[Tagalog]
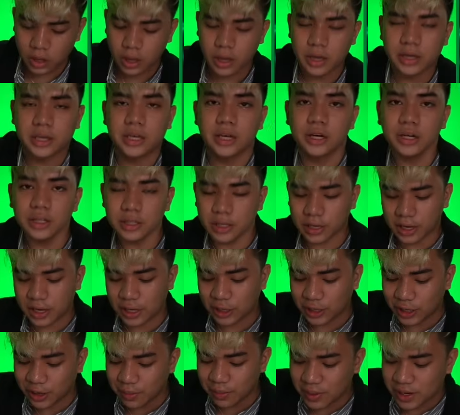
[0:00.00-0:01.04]
Here, the key
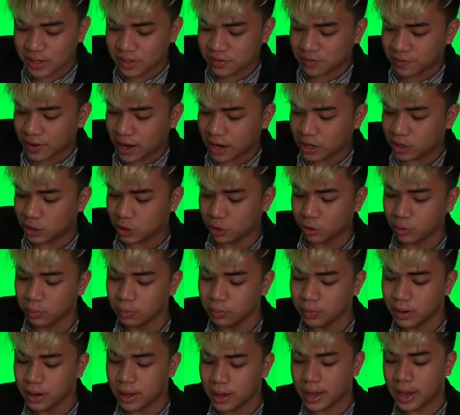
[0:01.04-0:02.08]
term is vacuum,
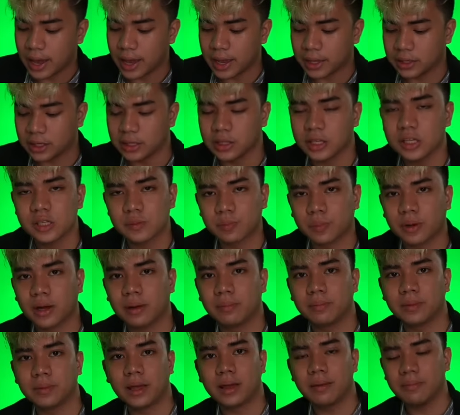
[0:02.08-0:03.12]
and in this
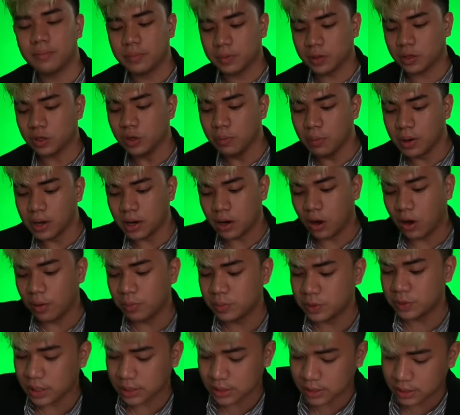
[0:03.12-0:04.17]
problem, yung mga
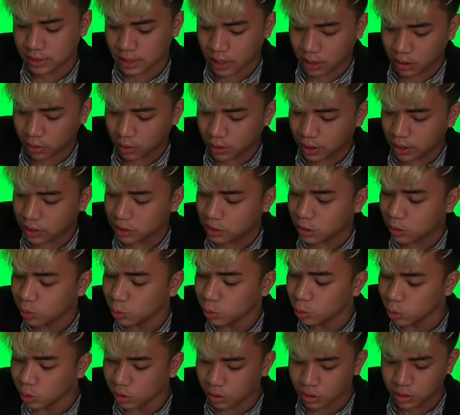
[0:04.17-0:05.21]
objects daw ay
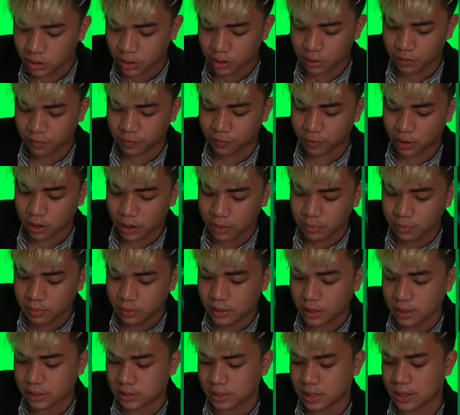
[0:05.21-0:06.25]
nahulog from a
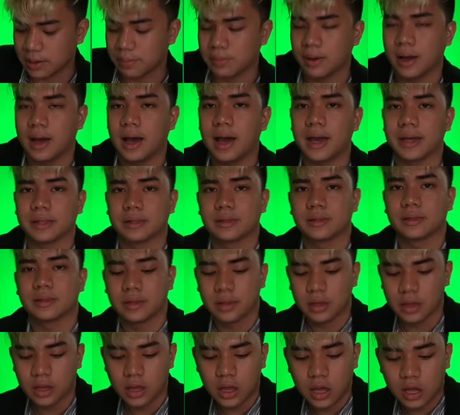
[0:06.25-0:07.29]
same height.
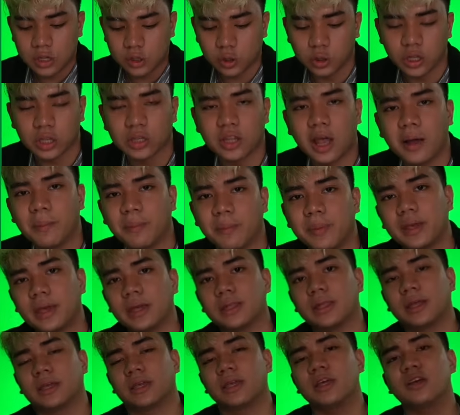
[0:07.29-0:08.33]
So the topic and the
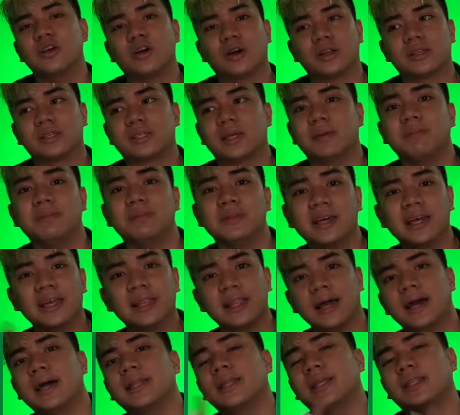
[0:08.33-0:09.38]
key concept na
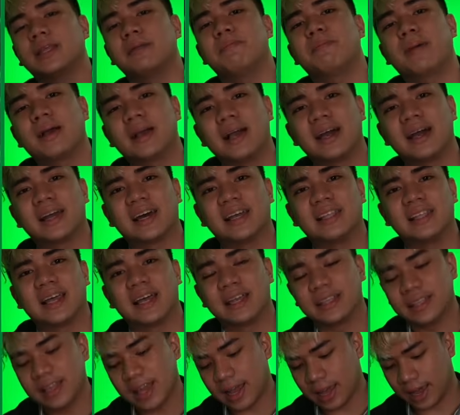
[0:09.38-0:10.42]
kailangan natin pag-aralan
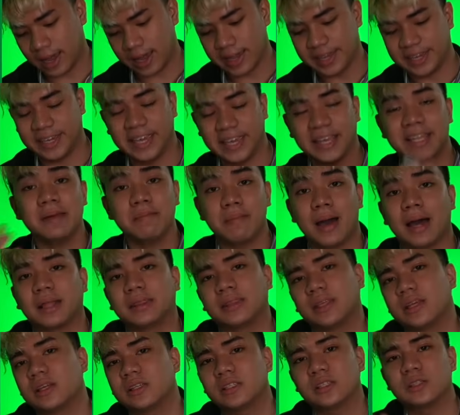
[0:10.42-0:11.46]
ay
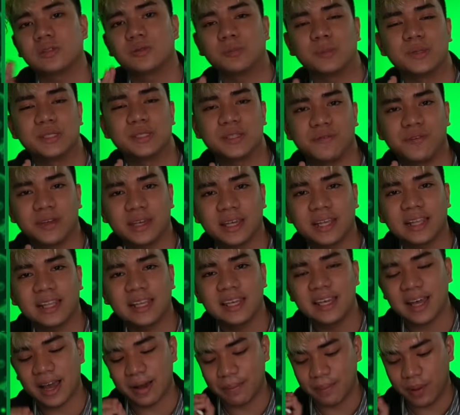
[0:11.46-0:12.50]
kinematics, specifically
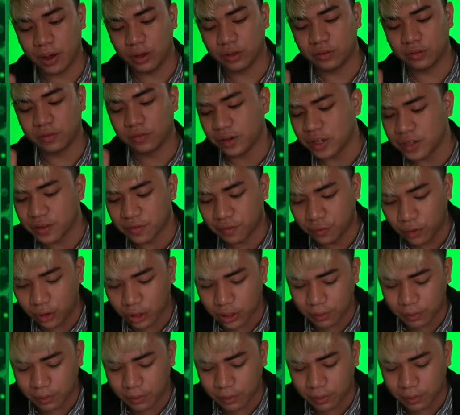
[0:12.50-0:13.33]
about free fall.